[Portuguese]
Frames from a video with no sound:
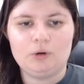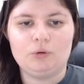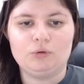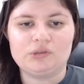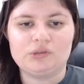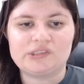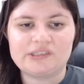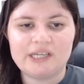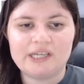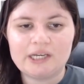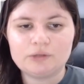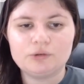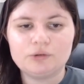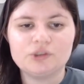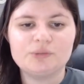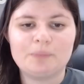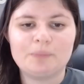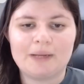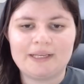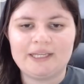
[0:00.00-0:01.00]
O
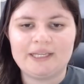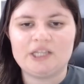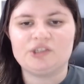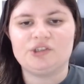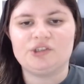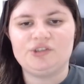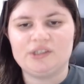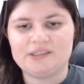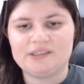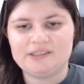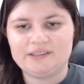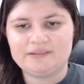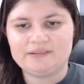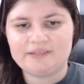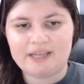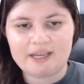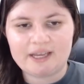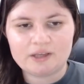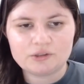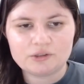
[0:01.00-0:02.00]
Santos planeja dias
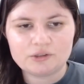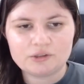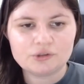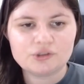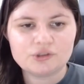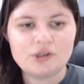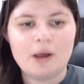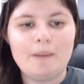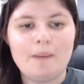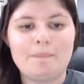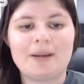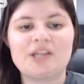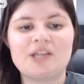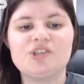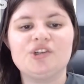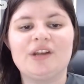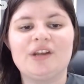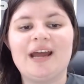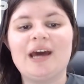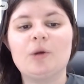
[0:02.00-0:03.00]
intensos para
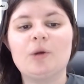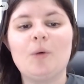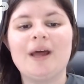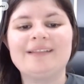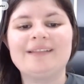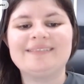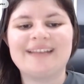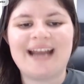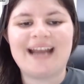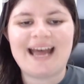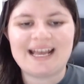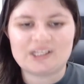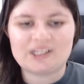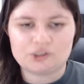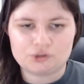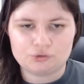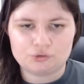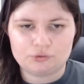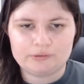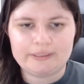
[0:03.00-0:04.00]
tirar o
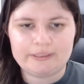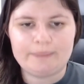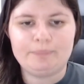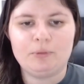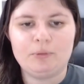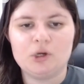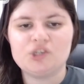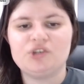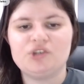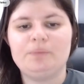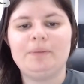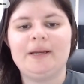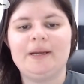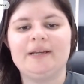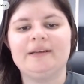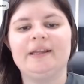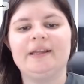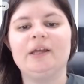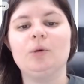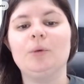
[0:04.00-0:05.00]
atraso depois de
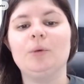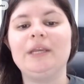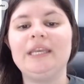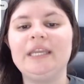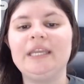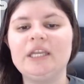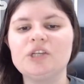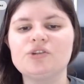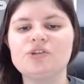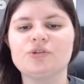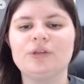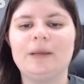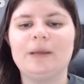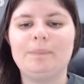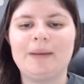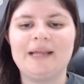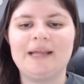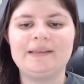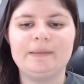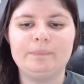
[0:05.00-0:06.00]
perder o início
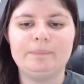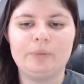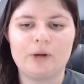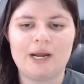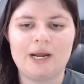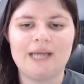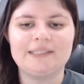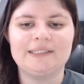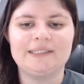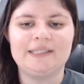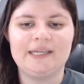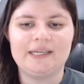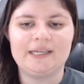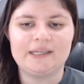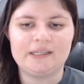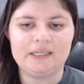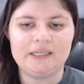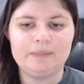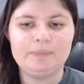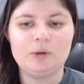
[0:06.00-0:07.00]
da pré-temporada da
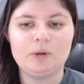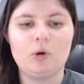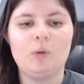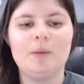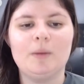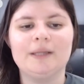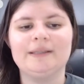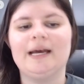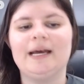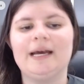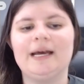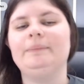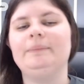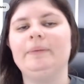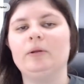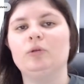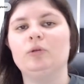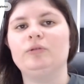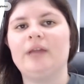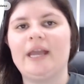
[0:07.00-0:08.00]
equipe comandada
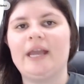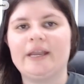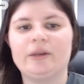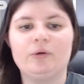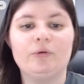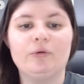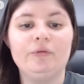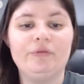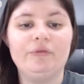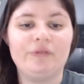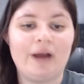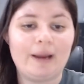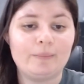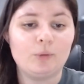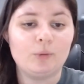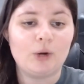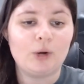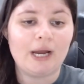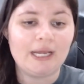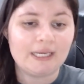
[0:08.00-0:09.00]
pelo técnico
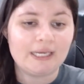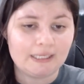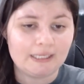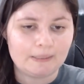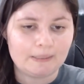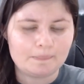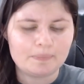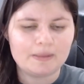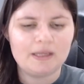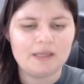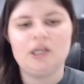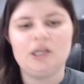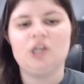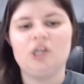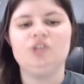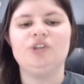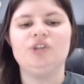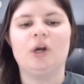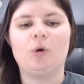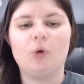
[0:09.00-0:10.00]
Fábio Carilli.
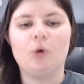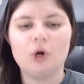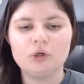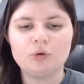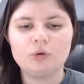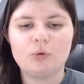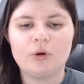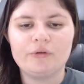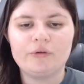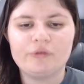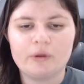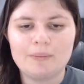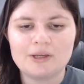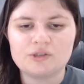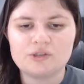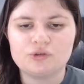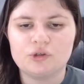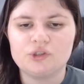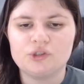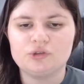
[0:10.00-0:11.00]
De acordo com
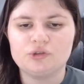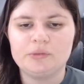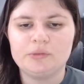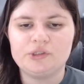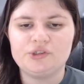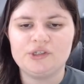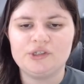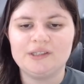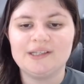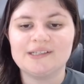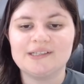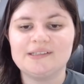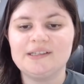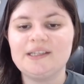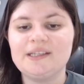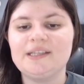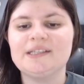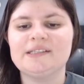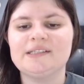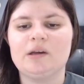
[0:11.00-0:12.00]
informações
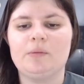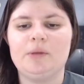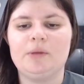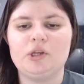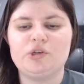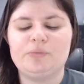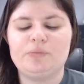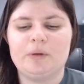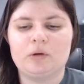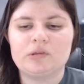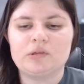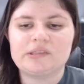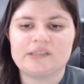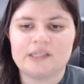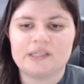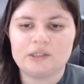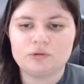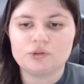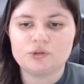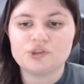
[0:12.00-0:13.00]
obtidas inicialmente pelo
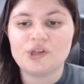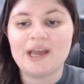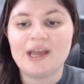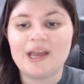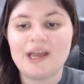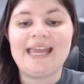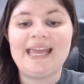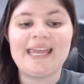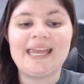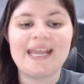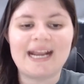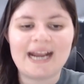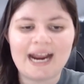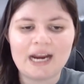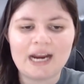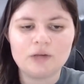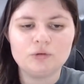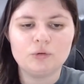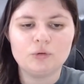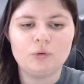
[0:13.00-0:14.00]
Santos,
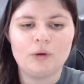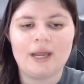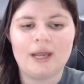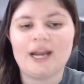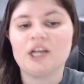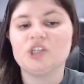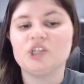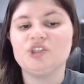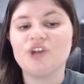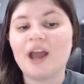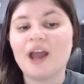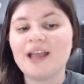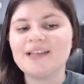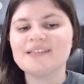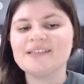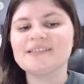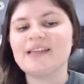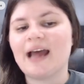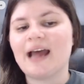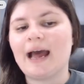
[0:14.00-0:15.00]
Ricardo Goulart já
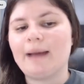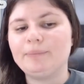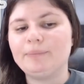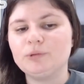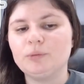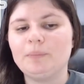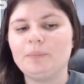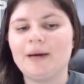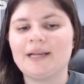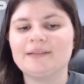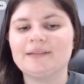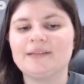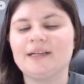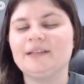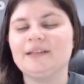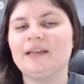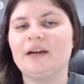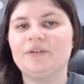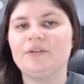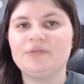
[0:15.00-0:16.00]
está apto para
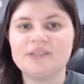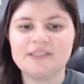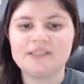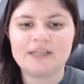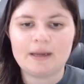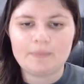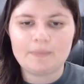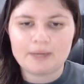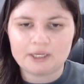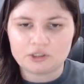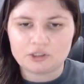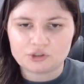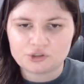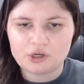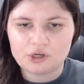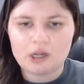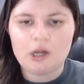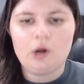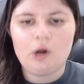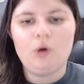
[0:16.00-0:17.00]
treinar
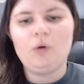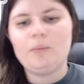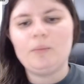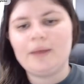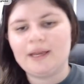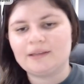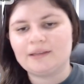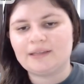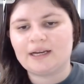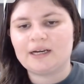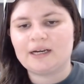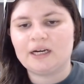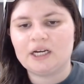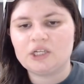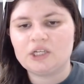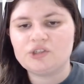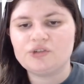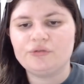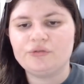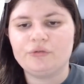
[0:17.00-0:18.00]
fisicamente. O meio
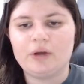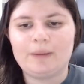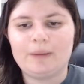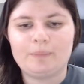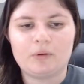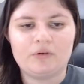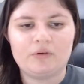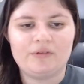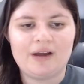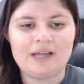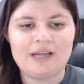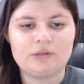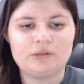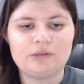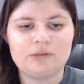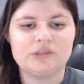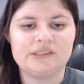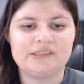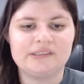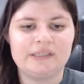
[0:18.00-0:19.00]
atacante foi
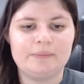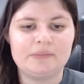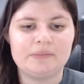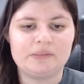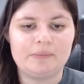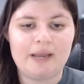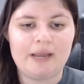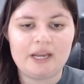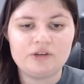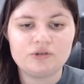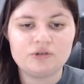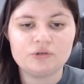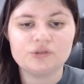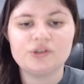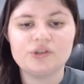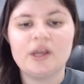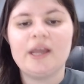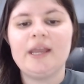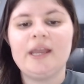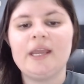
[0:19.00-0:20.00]
aprovado nos exames
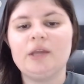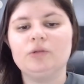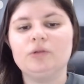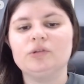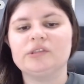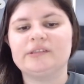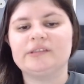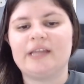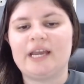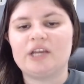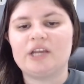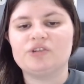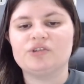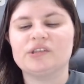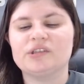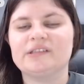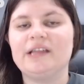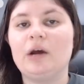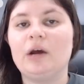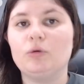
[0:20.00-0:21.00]
médicos e nos
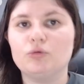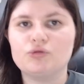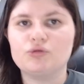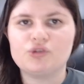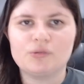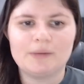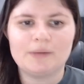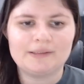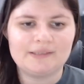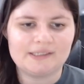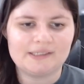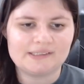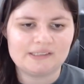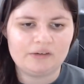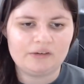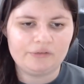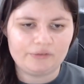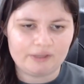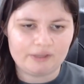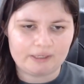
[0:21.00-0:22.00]
testes na última
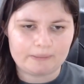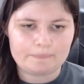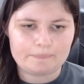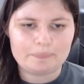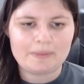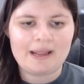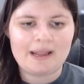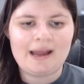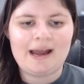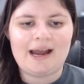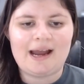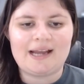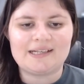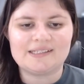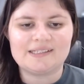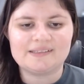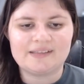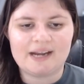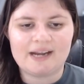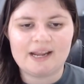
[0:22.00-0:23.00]
terça-feira. A
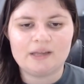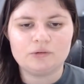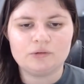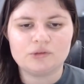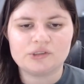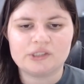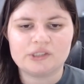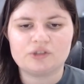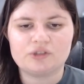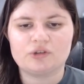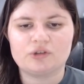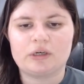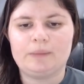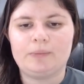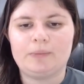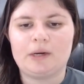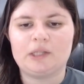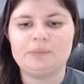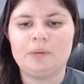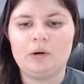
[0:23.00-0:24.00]
estreia do Santos no
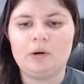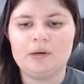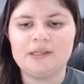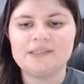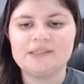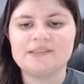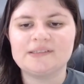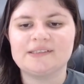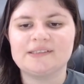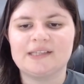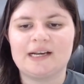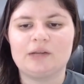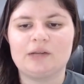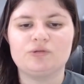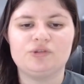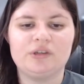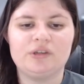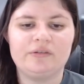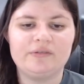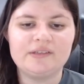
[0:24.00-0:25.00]
Campeonato Paulista
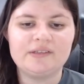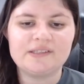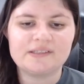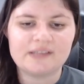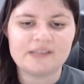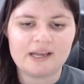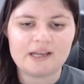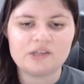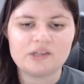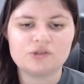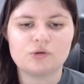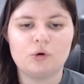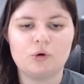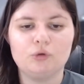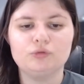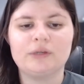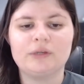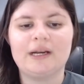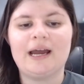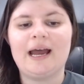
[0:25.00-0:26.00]
será no dia 26
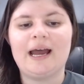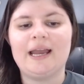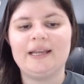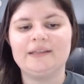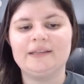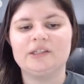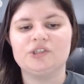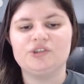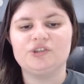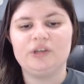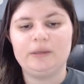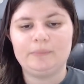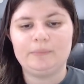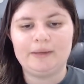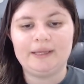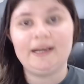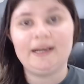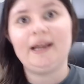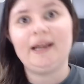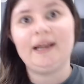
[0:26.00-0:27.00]
contra a Inter de
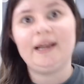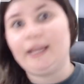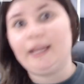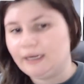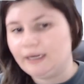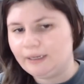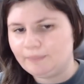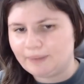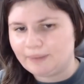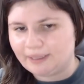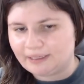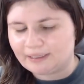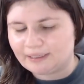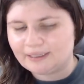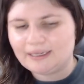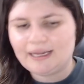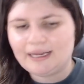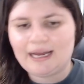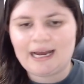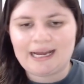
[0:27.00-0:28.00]
Limeira, em
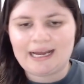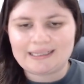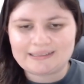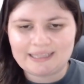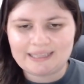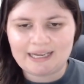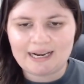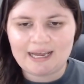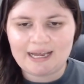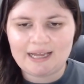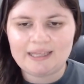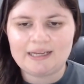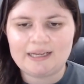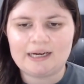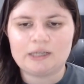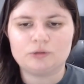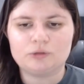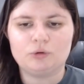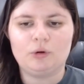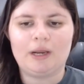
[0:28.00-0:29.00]
Limeira. Até lá,
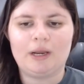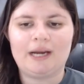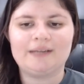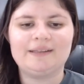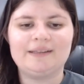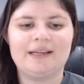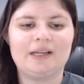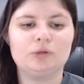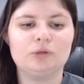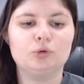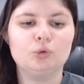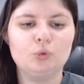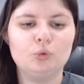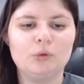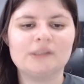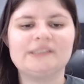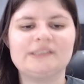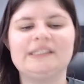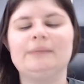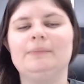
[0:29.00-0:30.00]
Ricardo Goulart terá
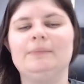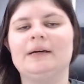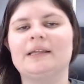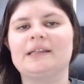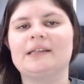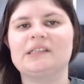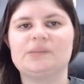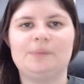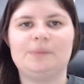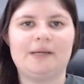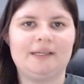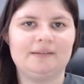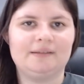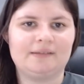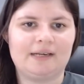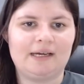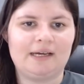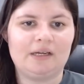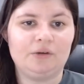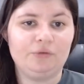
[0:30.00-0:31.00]
duas semanas para
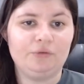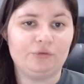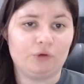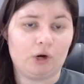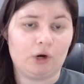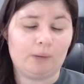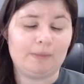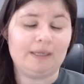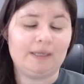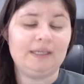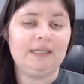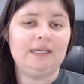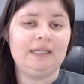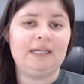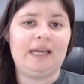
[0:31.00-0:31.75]
entrar em forma.